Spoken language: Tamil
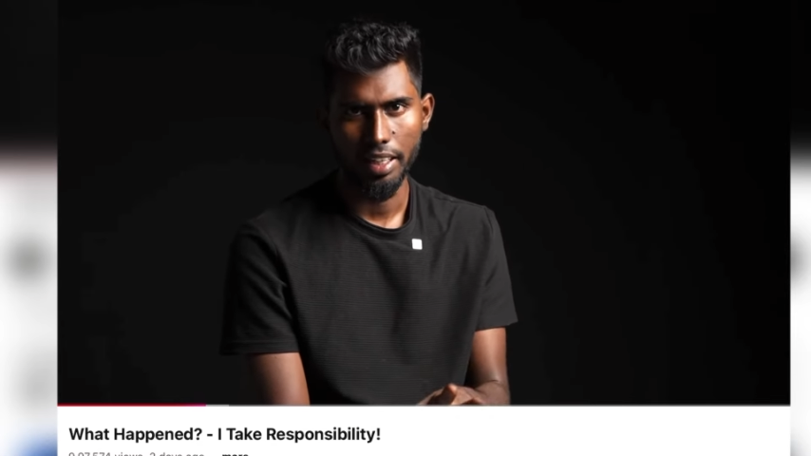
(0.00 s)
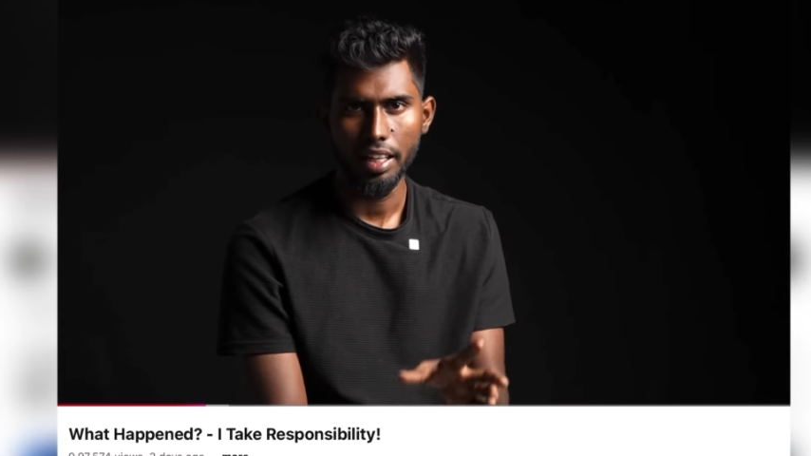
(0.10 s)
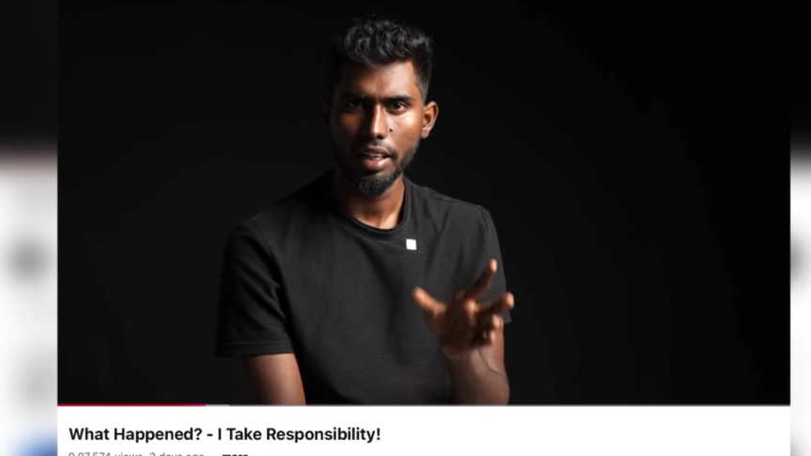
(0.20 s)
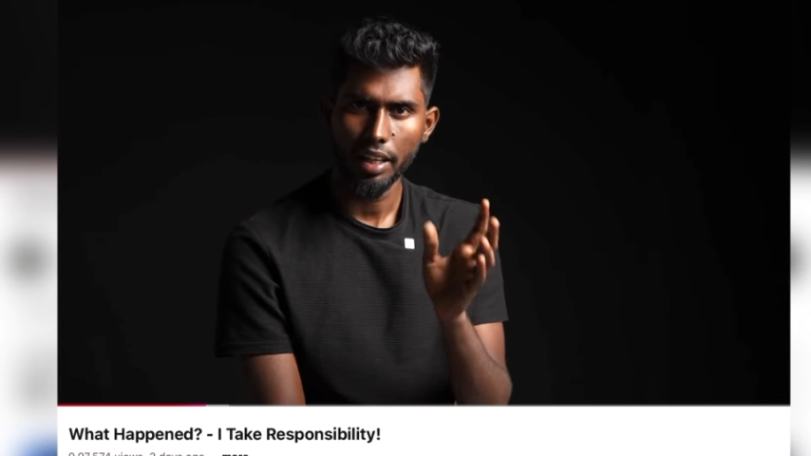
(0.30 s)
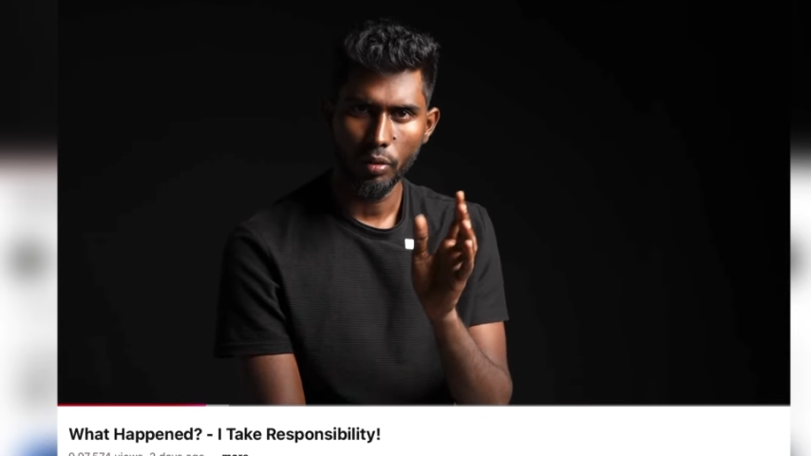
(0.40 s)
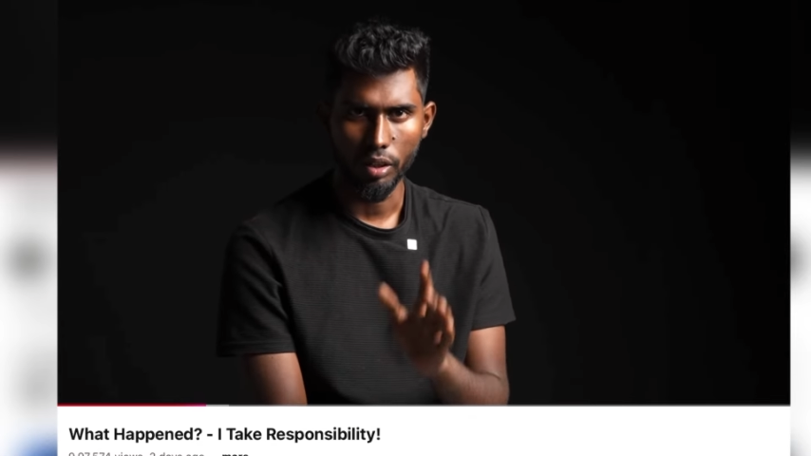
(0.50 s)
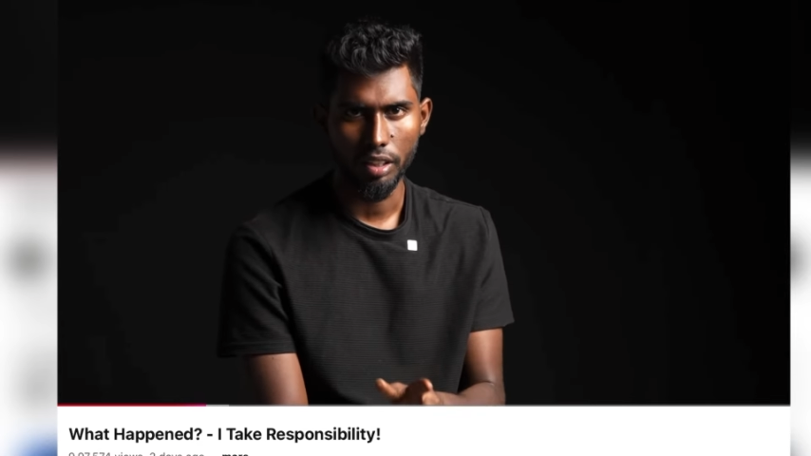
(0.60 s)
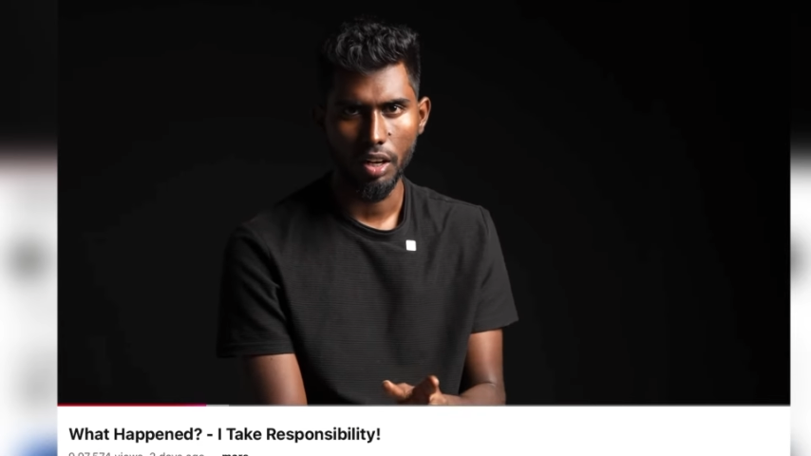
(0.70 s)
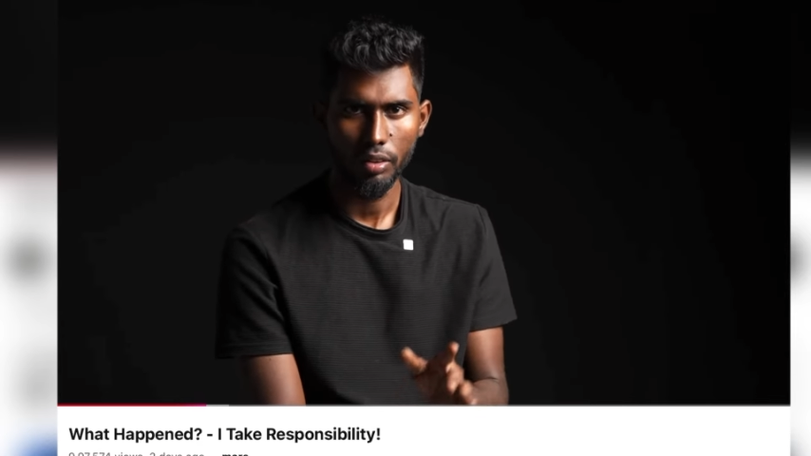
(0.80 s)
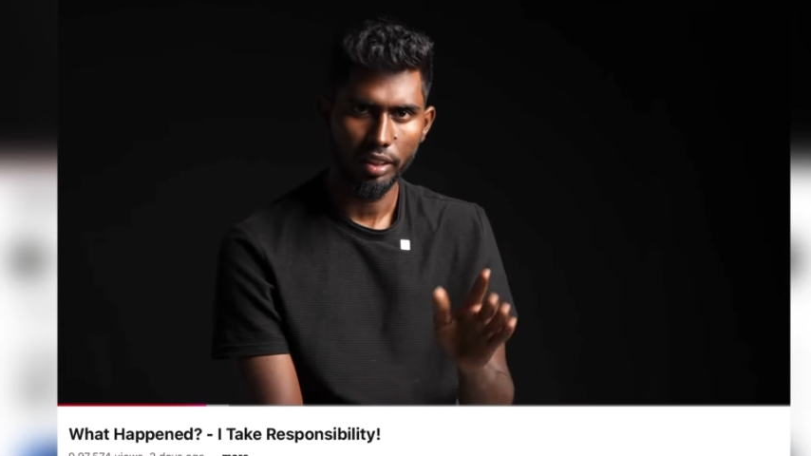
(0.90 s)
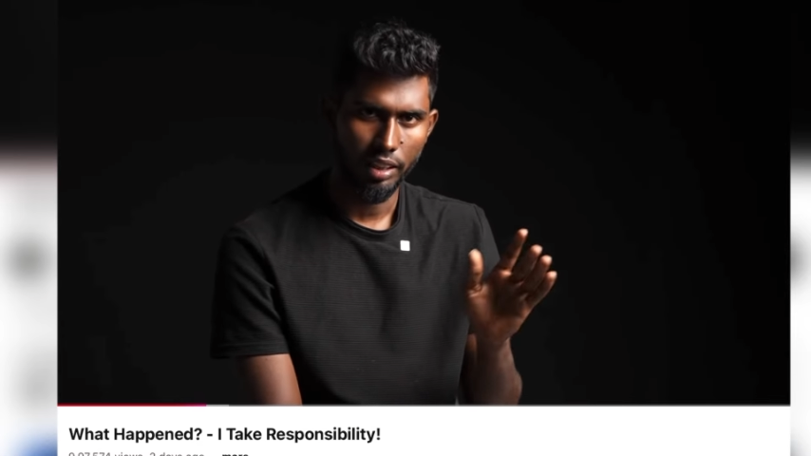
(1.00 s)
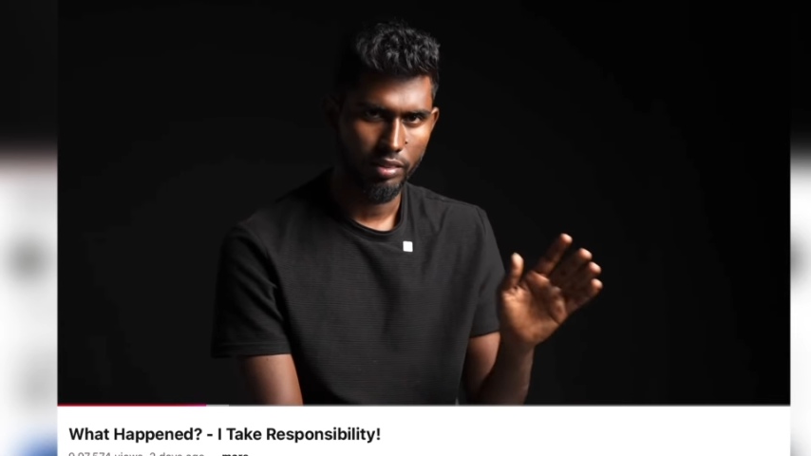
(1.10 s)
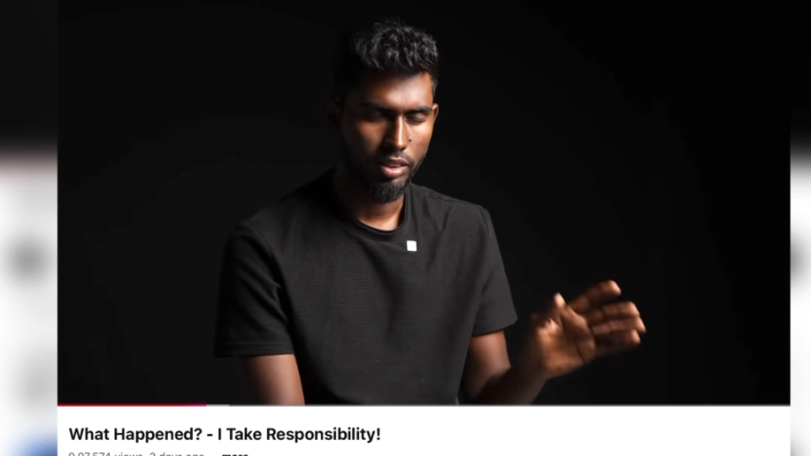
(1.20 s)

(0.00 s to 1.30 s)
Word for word: கீ தான் கீ ஒர்க் ஆகும் இத்தனை